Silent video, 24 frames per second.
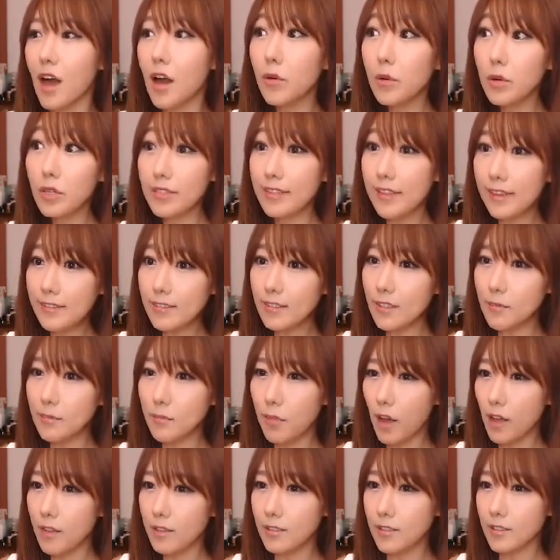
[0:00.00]
How are things
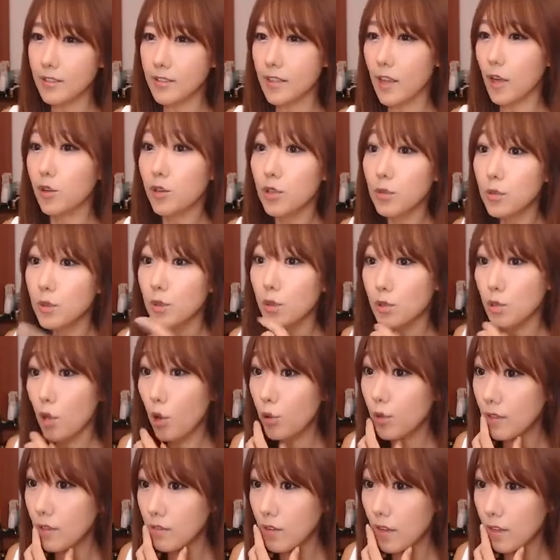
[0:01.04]
in Boston? 야 그러면 너
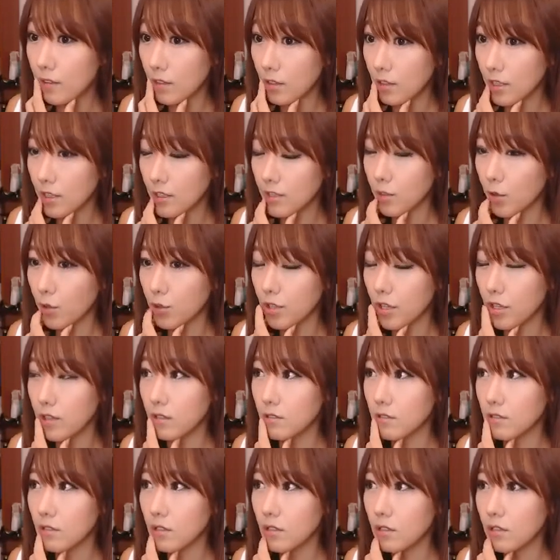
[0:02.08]
서울에서 했던 일은 어떻게
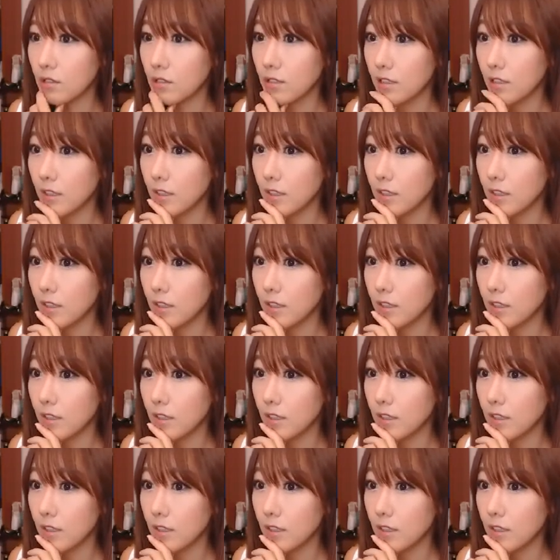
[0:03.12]
됐어?